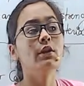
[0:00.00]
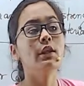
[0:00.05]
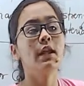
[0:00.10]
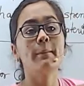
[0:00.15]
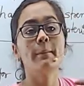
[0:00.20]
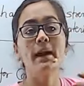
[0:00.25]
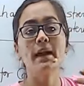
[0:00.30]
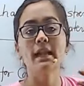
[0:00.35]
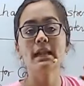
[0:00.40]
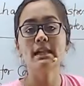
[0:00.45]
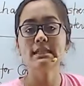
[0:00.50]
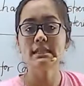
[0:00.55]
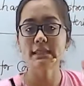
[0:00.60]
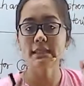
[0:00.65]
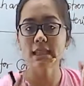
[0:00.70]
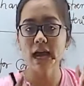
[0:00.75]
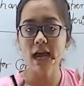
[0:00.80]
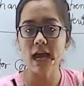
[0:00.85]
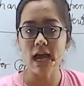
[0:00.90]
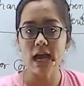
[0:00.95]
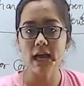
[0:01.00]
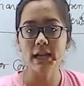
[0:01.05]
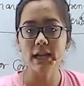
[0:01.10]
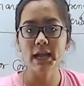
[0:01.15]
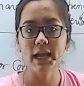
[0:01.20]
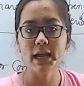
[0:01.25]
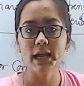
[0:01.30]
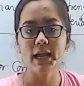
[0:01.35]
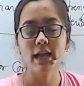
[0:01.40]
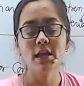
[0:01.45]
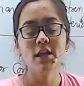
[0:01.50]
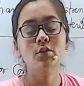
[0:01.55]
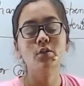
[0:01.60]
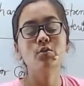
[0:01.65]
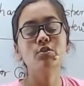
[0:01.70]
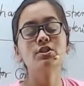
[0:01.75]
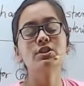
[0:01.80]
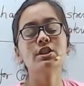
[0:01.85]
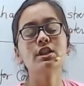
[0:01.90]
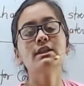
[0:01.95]
हमारा जितना आ रहा है
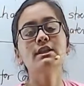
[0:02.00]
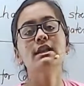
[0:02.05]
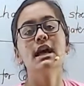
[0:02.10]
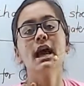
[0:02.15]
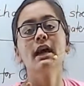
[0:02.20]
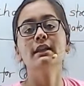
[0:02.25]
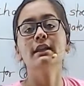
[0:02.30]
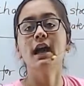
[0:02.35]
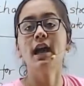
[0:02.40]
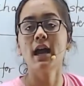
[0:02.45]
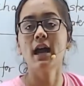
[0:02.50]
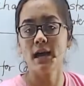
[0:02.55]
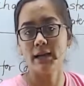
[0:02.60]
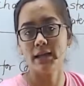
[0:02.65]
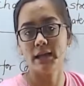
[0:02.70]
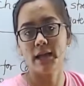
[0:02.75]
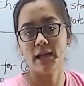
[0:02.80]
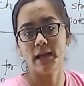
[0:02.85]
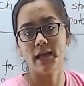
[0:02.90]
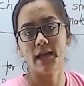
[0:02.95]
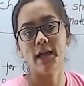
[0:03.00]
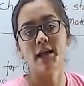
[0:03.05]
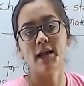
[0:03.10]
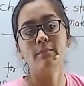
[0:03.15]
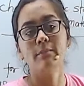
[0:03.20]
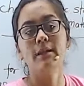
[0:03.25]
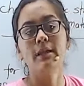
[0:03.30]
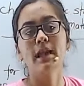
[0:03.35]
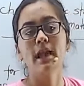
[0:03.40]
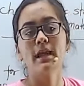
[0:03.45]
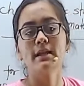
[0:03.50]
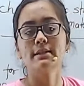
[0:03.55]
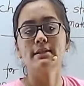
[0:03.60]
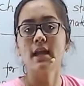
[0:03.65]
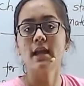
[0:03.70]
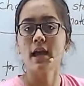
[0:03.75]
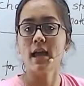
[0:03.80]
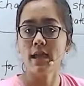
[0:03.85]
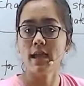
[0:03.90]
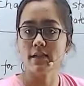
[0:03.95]
उससे ज़्यादा आ रहा है हमने
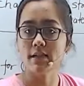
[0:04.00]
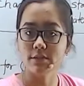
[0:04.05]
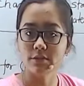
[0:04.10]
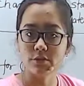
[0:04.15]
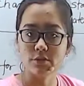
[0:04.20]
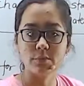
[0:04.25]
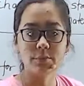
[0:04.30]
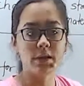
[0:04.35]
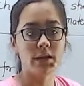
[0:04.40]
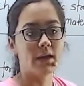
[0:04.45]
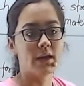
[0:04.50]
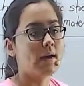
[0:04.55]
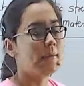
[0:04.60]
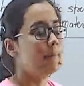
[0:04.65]
ऐसा एज्यूम करा